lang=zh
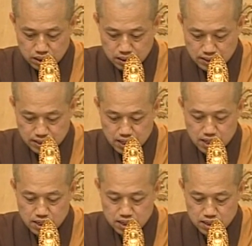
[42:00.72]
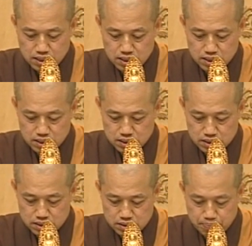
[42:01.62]
那这个
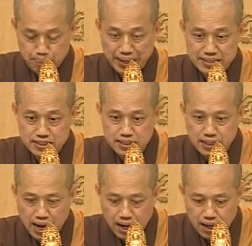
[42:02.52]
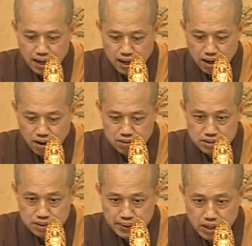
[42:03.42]
悲心呢？啊，
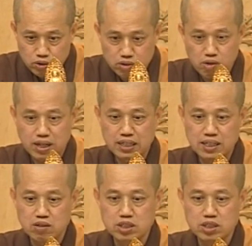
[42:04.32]
前面又又看到